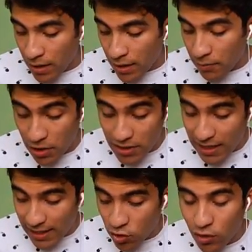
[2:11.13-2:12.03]
eh, bueno, en
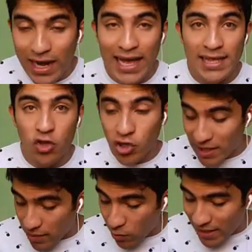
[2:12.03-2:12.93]
este caso las
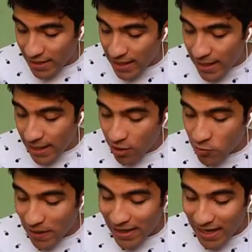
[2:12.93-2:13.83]
chozas de duendes, que
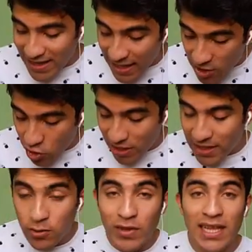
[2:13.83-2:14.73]
nos van a dar 10
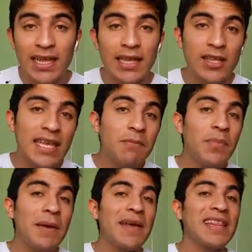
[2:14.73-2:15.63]
chozas de duendes
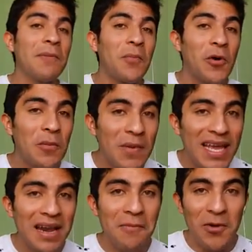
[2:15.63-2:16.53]
simplemente por
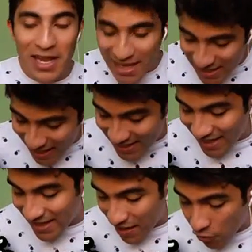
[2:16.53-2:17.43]
mil
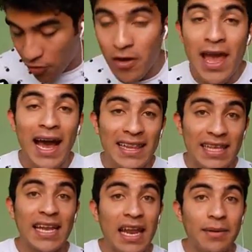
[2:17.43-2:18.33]
moneditas de oro.
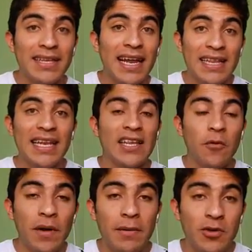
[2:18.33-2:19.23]
Antes salían más caras si
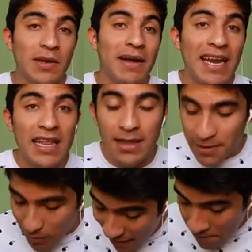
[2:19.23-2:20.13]
las comprábamos de manera
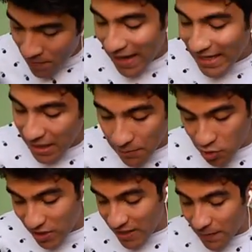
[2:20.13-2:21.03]
individual. Aquí
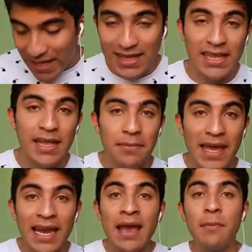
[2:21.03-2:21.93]
tenemos tres ballestas
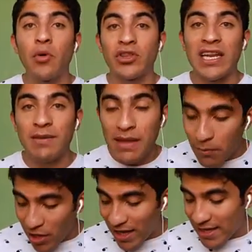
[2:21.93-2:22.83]
también por
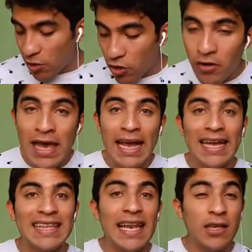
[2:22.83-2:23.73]
3000 monedas de oro,
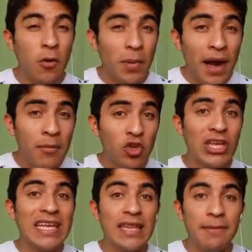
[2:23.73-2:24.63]
que si las
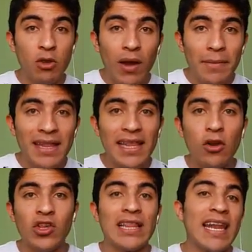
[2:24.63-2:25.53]
compráramos
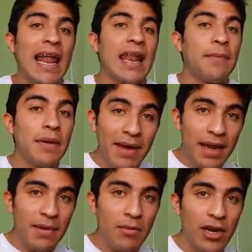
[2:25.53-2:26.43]
individualmente nos saldría la
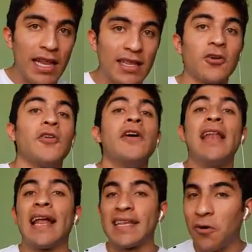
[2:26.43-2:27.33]
primera en mil monedas de oro,
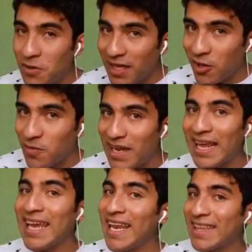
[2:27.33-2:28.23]
la segunda en
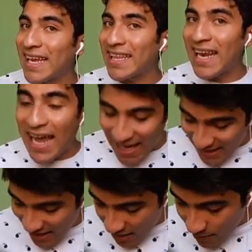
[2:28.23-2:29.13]
2000 y la tercera
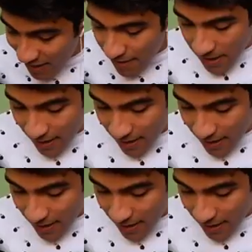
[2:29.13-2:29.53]
en 3000.